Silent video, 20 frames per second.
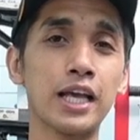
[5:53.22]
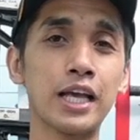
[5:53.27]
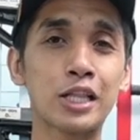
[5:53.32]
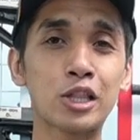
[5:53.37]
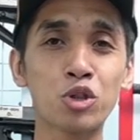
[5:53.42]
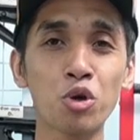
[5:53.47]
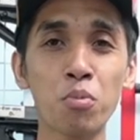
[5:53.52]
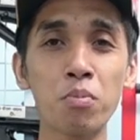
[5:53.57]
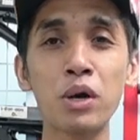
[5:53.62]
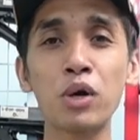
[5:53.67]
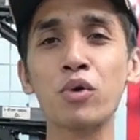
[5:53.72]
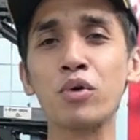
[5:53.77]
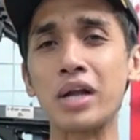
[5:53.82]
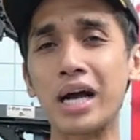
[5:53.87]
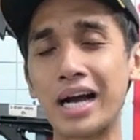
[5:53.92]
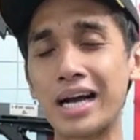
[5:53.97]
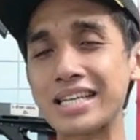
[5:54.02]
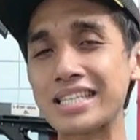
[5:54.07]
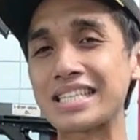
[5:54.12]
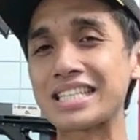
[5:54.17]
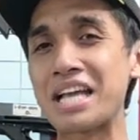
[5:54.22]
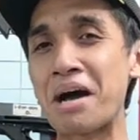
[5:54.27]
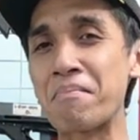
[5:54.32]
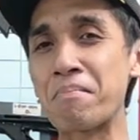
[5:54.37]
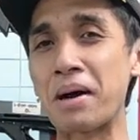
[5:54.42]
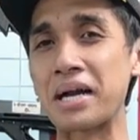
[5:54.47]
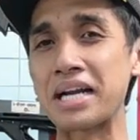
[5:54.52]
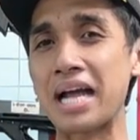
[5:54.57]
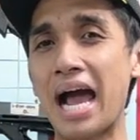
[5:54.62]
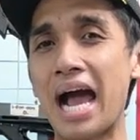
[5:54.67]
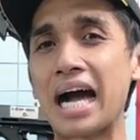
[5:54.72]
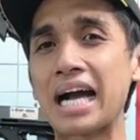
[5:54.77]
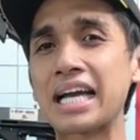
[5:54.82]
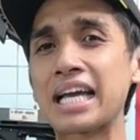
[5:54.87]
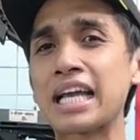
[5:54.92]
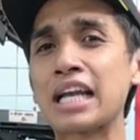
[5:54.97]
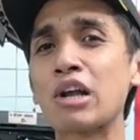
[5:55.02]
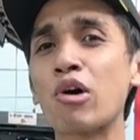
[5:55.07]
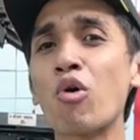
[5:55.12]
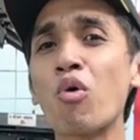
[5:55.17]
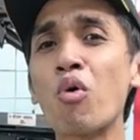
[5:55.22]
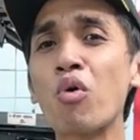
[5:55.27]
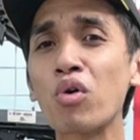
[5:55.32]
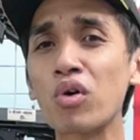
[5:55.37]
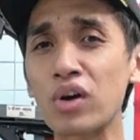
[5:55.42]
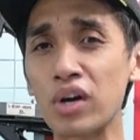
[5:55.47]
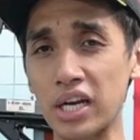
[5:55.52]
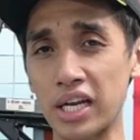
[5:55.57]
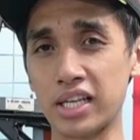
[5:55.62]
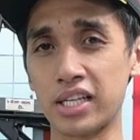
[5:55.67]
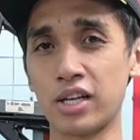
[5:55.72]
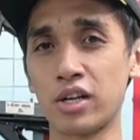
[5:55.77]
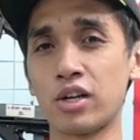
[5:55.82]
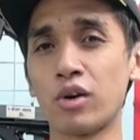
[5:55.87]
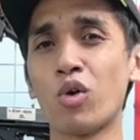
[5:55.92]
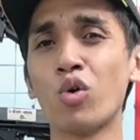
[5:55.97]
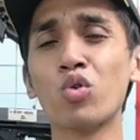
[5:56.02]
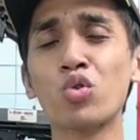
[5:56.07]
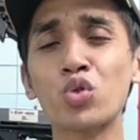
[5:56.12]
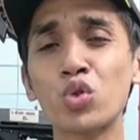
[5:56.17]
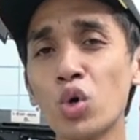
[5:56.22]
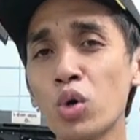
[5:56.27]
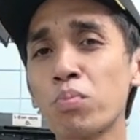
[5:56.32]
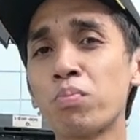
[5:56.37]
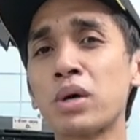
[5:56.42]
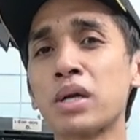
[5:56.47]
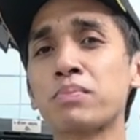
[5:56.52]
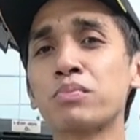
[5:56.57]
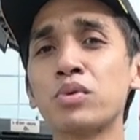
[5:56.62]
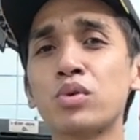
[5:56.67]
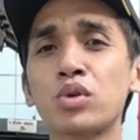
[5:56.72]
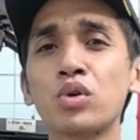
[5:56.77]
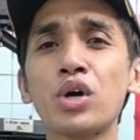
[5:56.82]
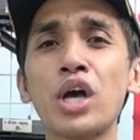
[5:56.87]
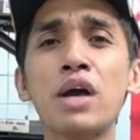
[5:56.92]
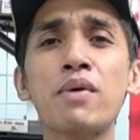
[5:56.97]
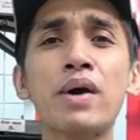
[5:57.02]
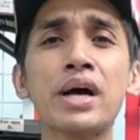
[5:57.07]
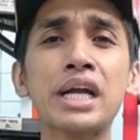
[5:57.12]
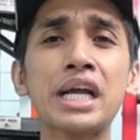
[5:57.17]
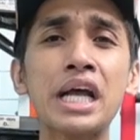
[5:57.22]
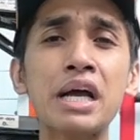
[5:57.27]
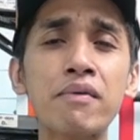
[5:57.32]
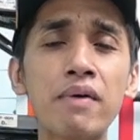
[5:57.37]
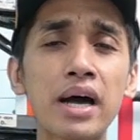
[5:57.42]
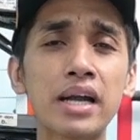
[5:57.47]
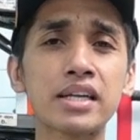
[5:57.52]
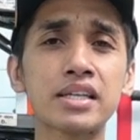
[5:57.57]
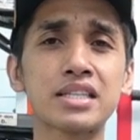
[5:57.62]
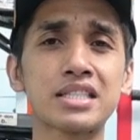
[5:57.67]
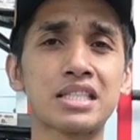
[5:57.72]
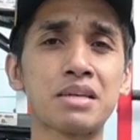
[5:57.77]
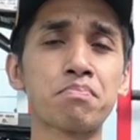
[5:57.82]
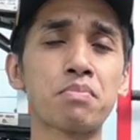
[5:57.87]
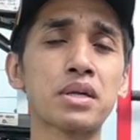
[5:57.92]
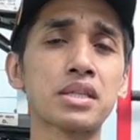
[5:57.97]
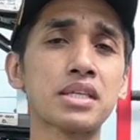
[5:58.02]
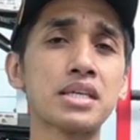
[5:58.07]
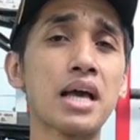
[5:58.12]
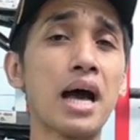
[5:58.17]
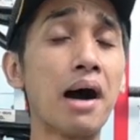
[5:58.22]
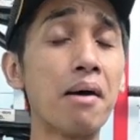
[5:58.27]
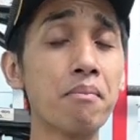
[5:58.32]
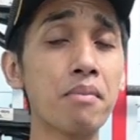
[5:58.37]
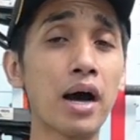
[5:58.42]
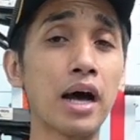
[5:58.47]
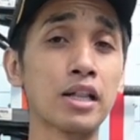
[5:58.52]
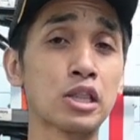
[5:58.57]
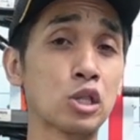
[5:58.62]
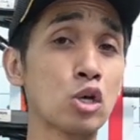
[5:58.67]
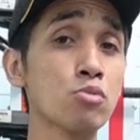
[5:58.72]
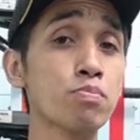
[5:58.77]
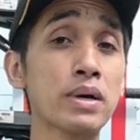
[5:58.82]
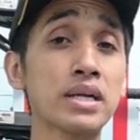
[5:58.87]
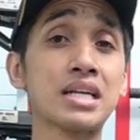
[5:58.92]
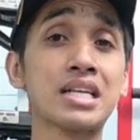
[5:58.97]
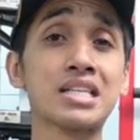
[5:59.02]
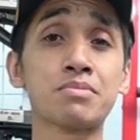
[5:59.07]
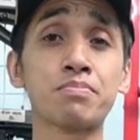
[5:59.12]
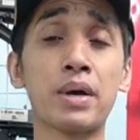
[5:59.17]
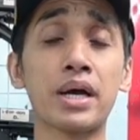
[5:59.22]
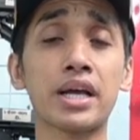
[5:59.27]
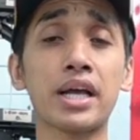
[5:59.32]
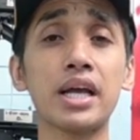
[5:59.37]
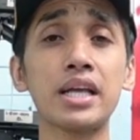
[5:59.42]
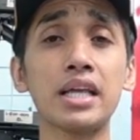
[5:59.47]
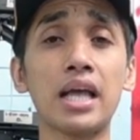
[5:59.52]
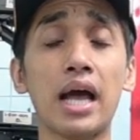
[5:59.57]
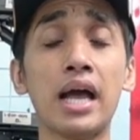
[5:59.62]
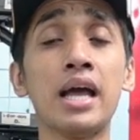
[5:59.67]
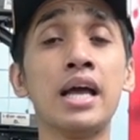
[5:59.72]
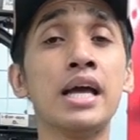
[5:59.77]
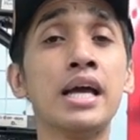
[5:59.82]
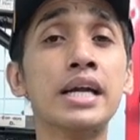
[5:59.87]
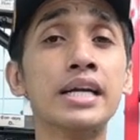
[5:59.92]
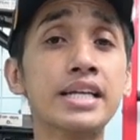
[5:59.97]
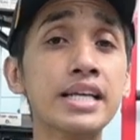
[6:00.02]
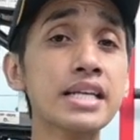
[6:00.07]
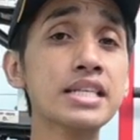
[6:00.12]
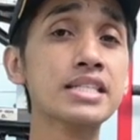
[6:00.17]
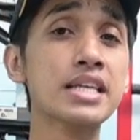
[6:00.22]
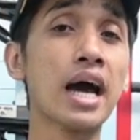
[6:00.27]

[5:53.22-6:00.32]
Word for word: itu menggunakan senapan angin uklik untuk berburu hewan-hewan seperti hama, tupai dan sebagainya di